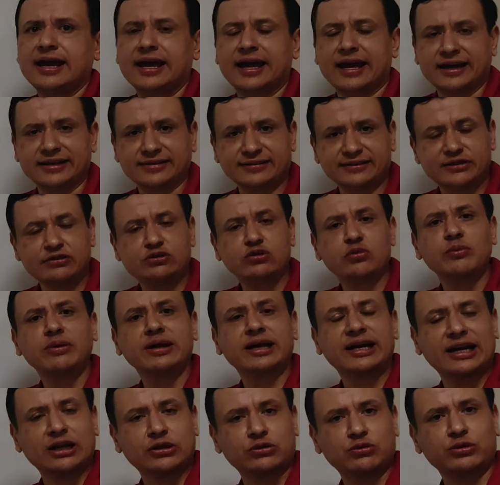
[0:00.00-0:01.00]
Estas
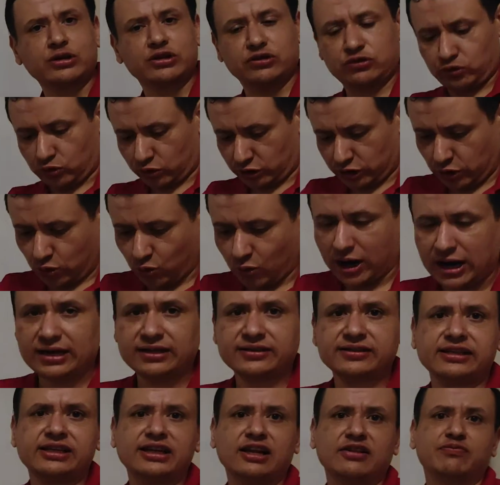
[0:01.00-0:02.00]
nomenclaturas son
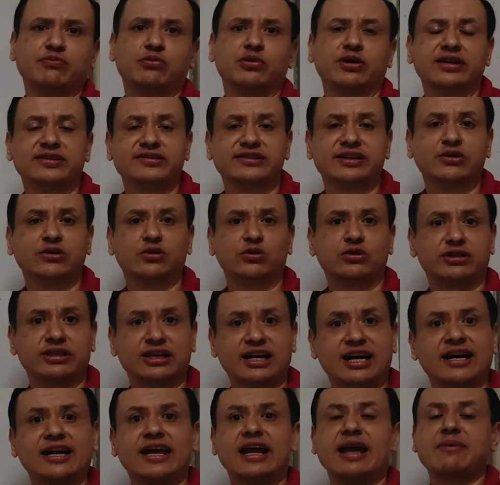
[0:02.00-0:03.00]
iguales y las puedes
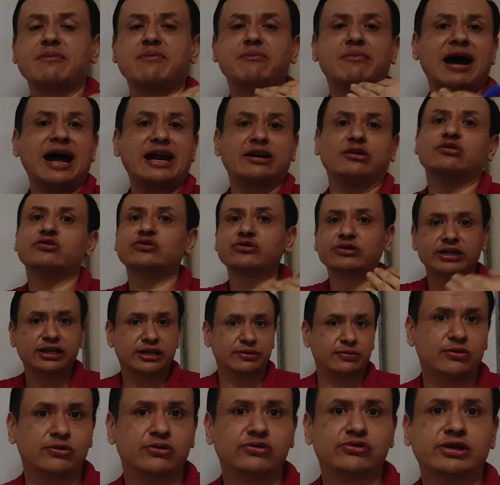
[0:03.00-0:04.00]
encontrar en varios
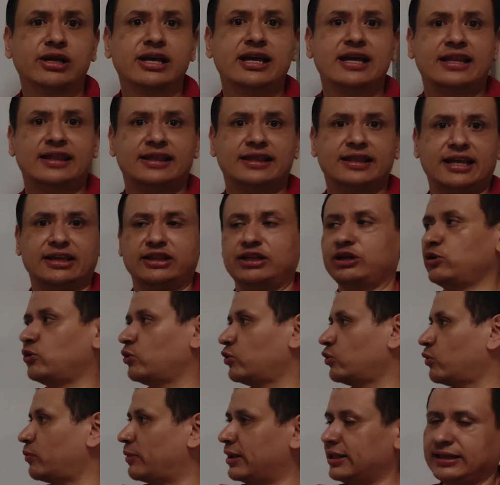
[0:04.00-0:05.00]
libros de
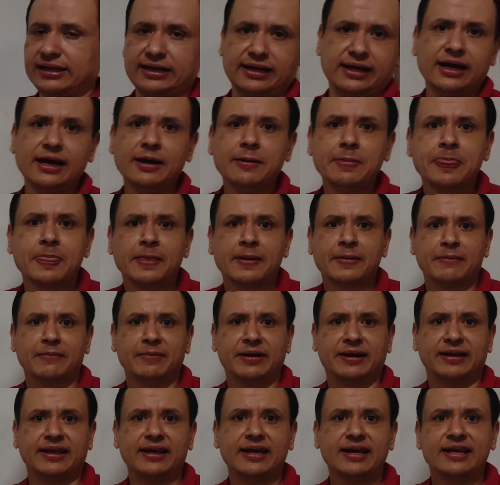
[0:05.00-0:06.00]
trigonometría,
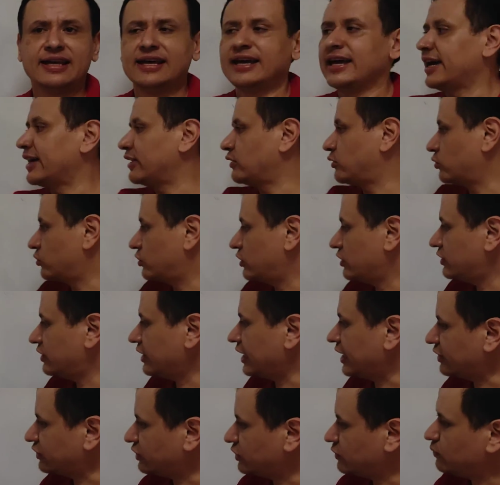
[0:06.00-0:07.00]
¿verdad? Entonces
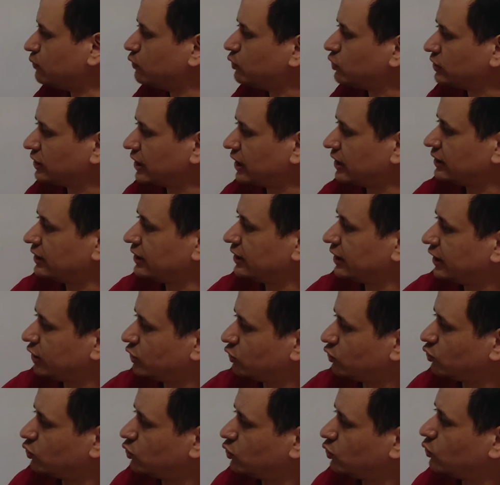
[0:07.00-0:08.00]
es importante que
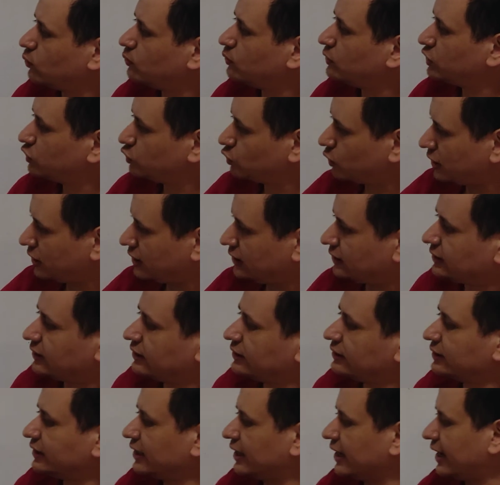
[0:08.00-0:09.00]
tú
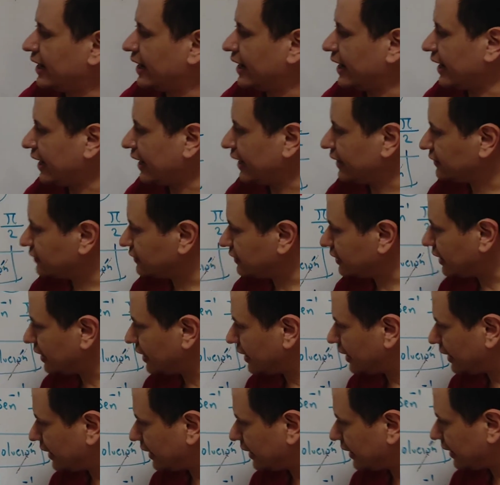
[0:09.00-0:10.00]
visualices que
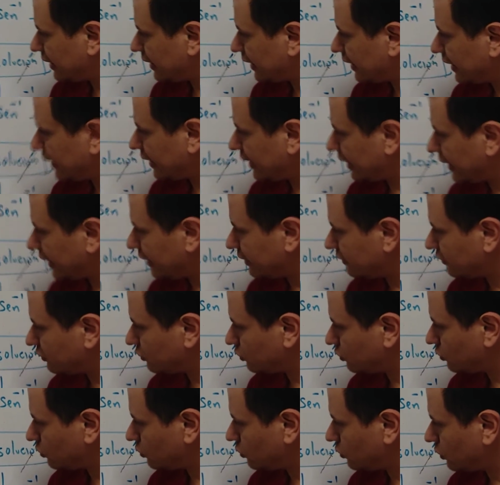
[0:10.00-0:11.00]
esta, eh, eh,
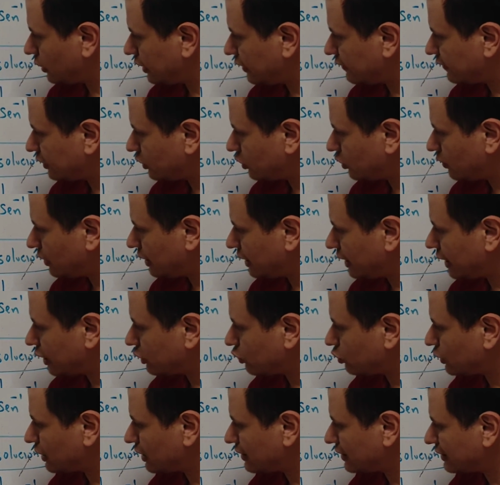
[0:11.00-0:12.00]
esto, esta
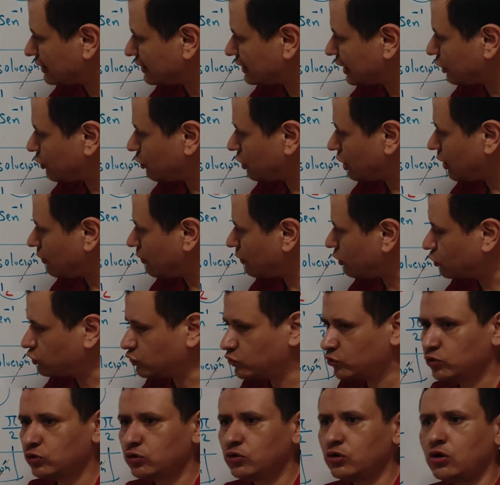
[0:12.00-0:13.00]
nomenclatura seno a la
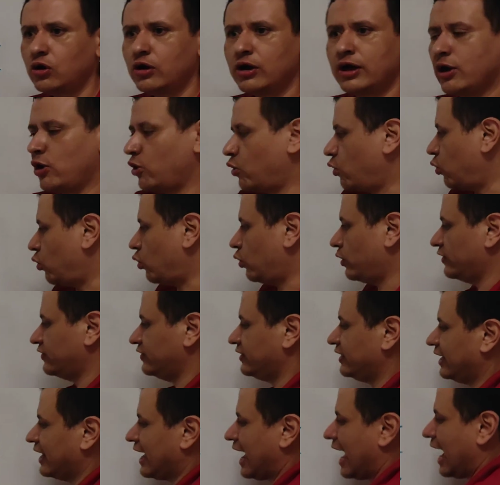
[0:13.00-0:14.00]
menos 1, o
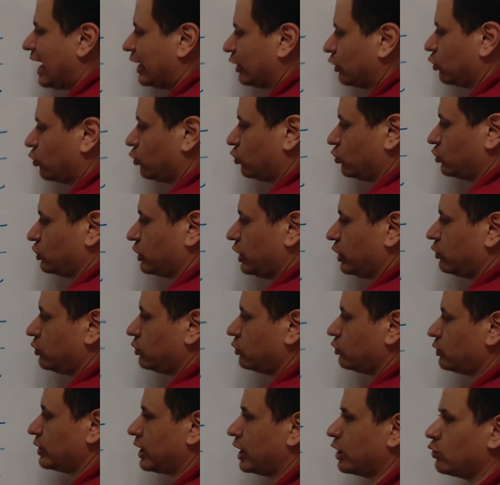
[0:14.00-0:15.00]
decir arcoseno
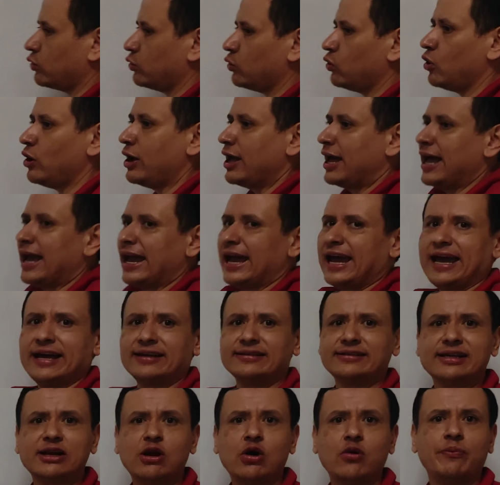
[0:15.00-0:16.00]
de un ángulo,
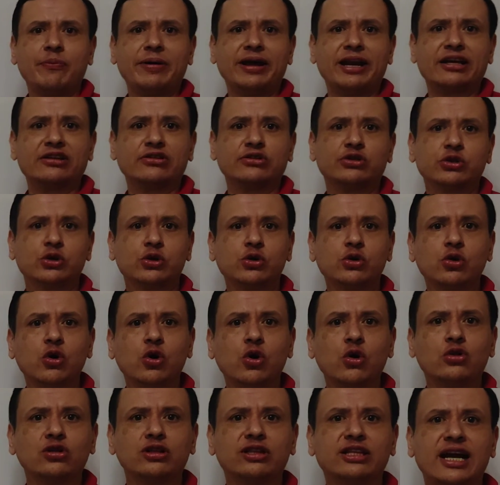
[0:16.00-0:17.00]
es la operación
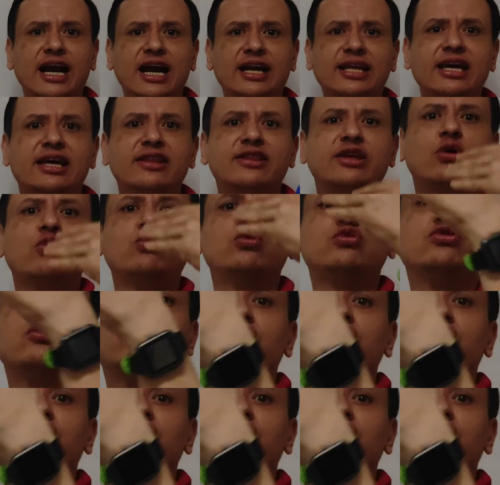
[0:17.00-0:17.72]
contraria de un